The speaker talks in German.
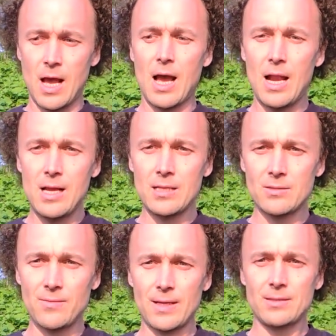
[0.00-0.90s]

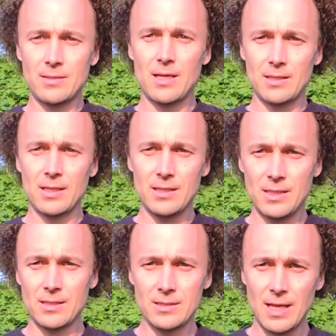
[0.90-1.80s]
alles, was da
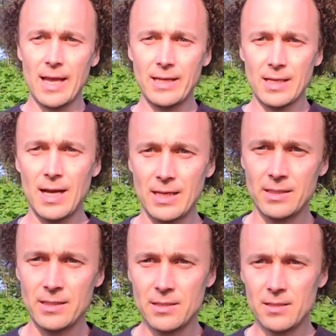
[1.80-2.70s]
drinnen sein
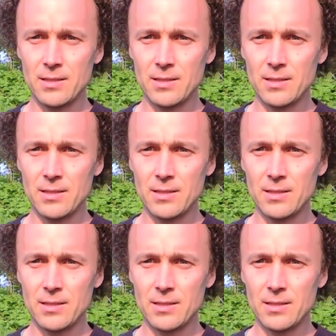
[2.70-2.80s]
kann,